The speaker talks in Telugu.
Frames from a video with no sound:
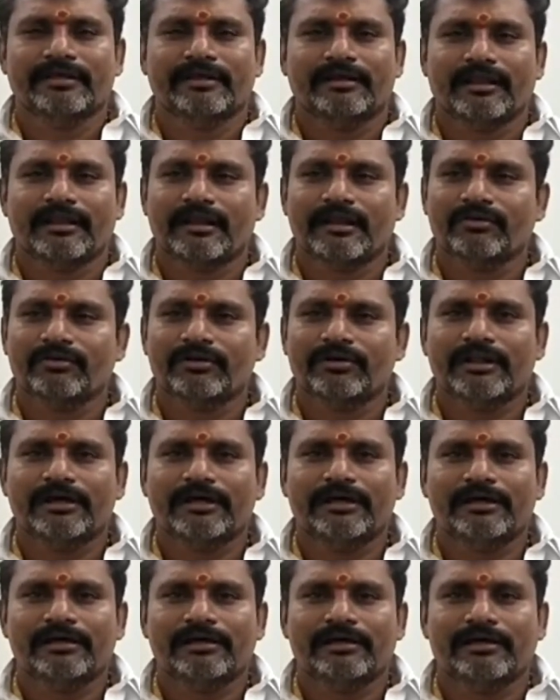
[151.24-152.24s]
నల్గొండ
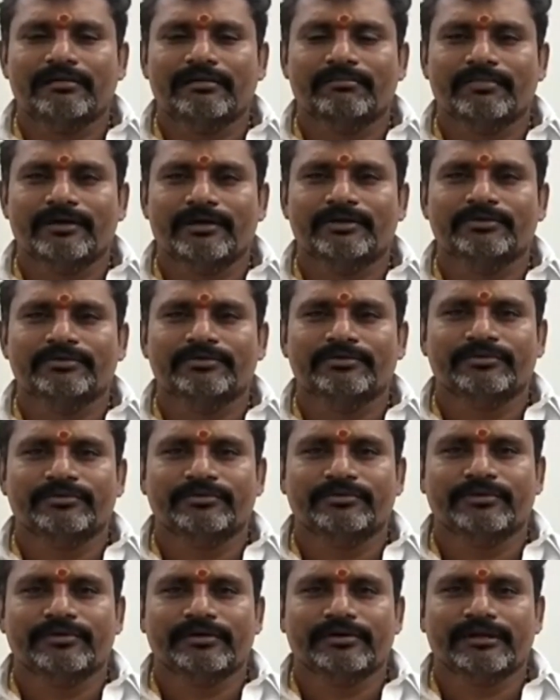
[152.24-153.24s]
మరియు
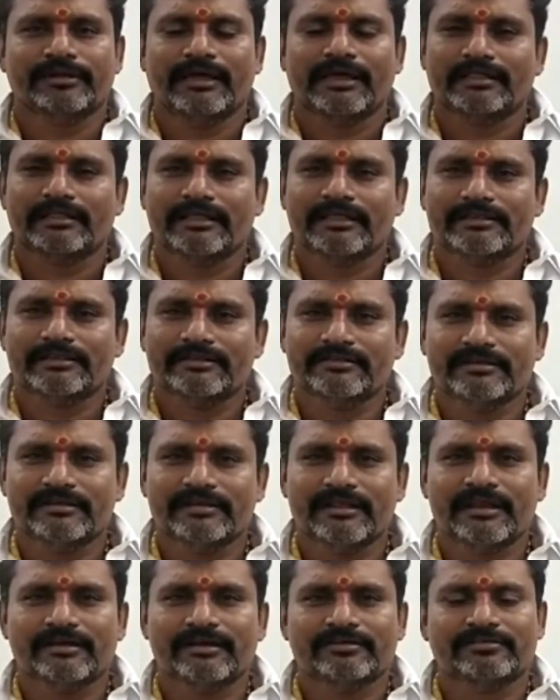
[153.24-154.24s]
యాదాద్రి
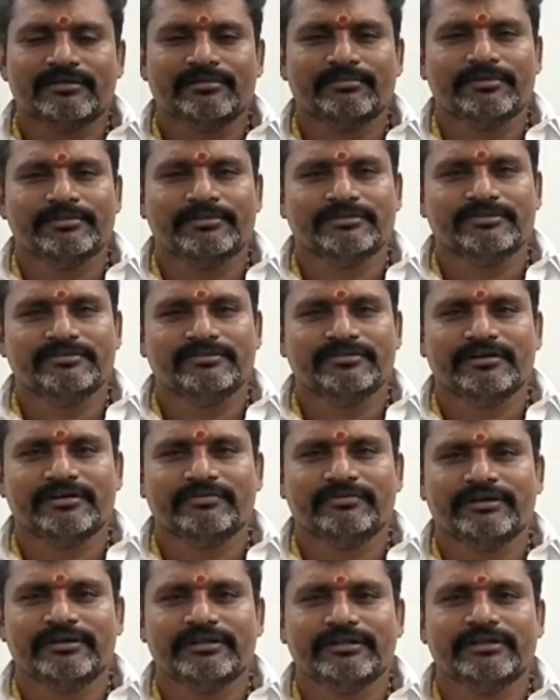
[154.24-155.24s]
జిల్లాలకు
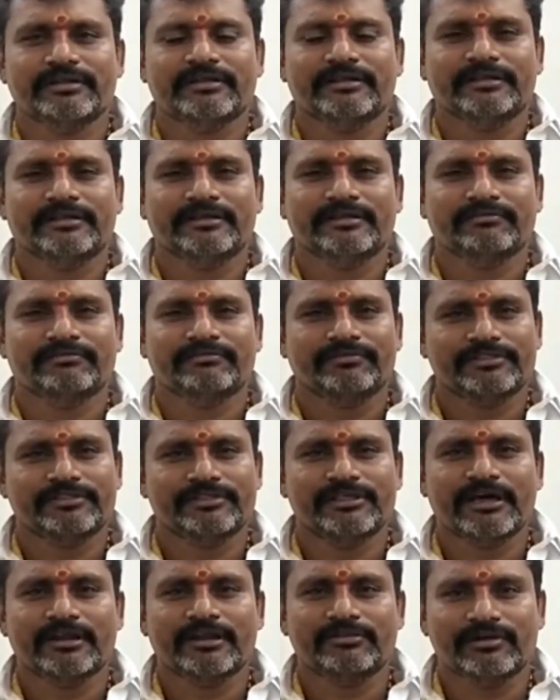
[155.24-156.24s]
సంబంధించినటువంటి
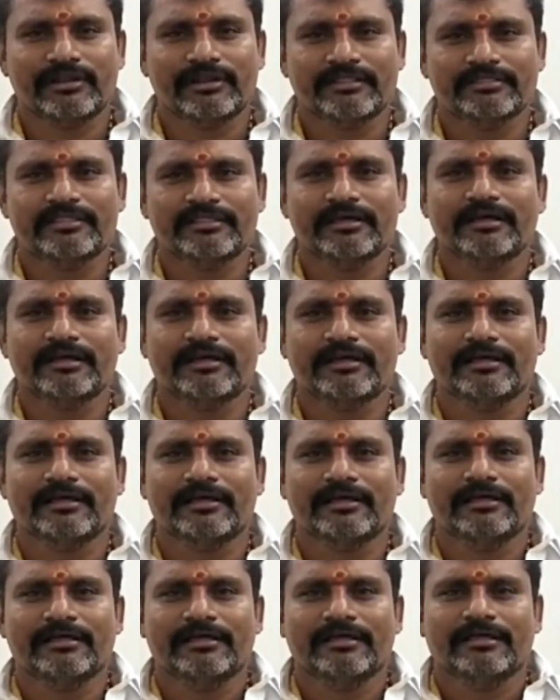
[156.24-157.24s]
విద్యార్థులంతా
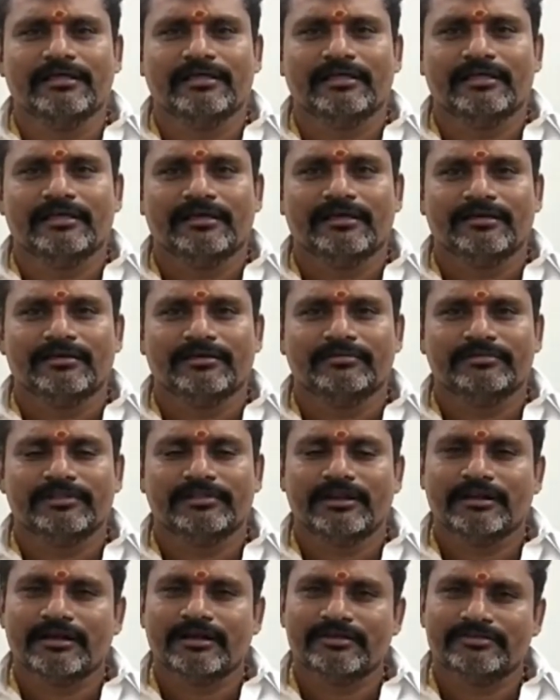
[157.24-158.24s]

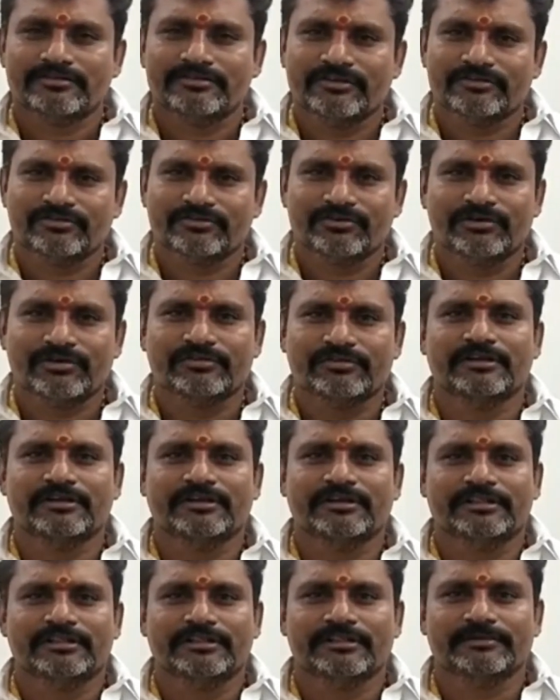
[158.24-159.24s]
దరఖాస్తు చేసుకోవడం
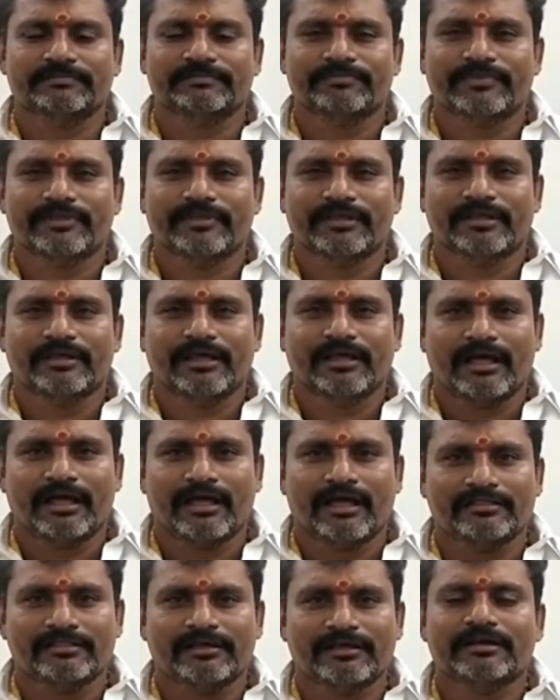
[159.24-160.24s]
జరిగింది ఆ
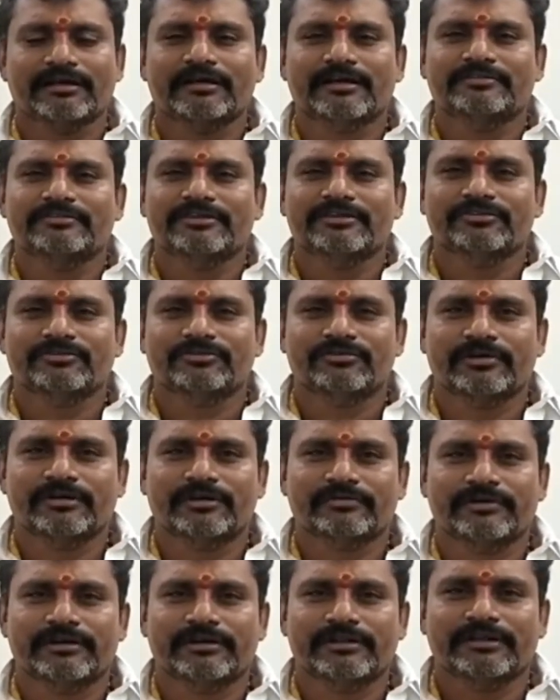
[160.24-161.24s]
దరఖాస్తు
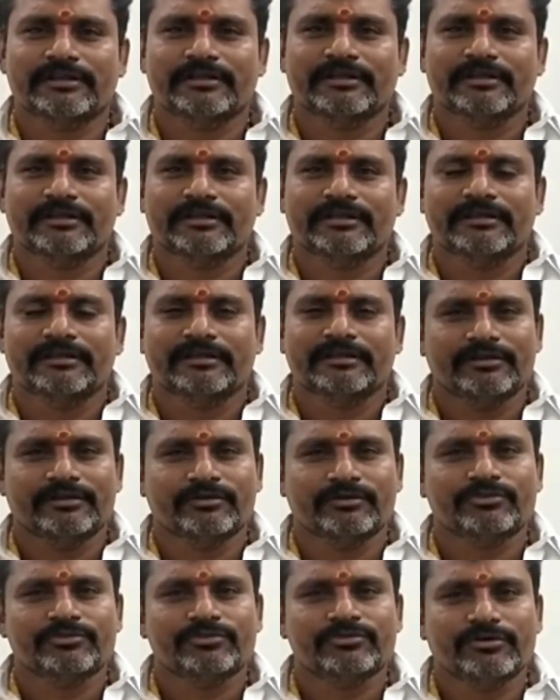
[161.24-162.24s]
చేసుకున్నటువంటి
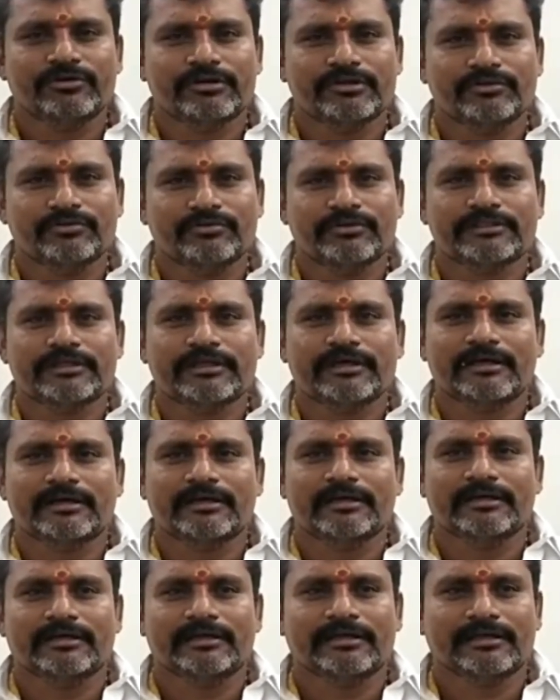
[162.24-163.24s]
నిరుద్యోగ యువత
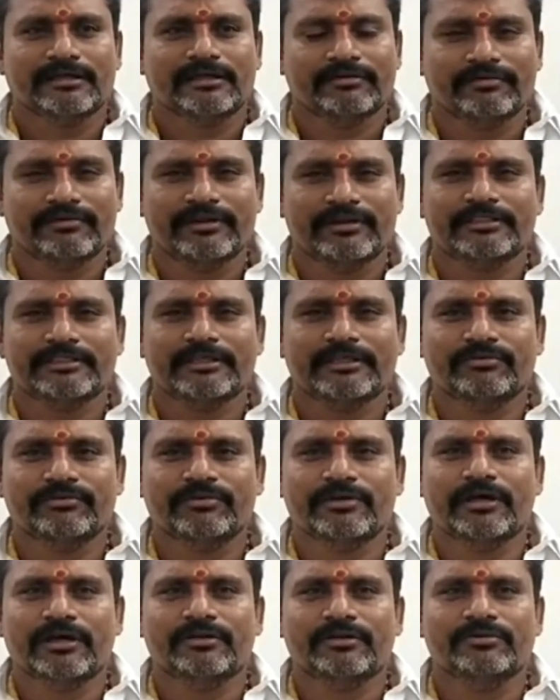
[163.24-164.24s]
ఎవరైతే
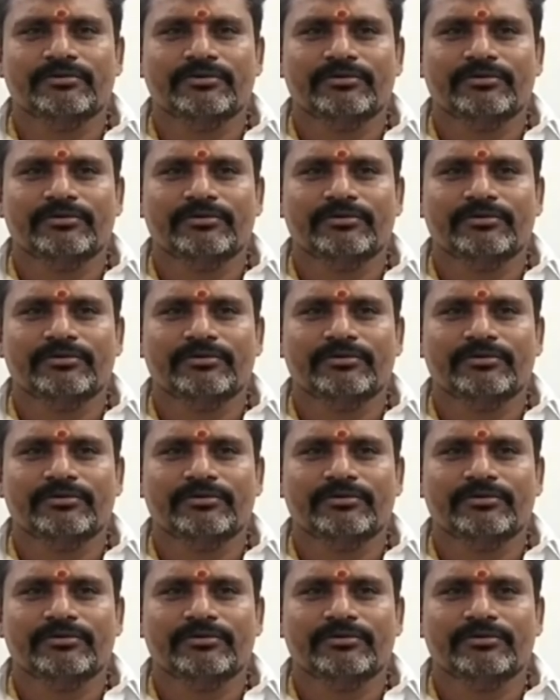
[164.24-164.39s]
ఉన్నారో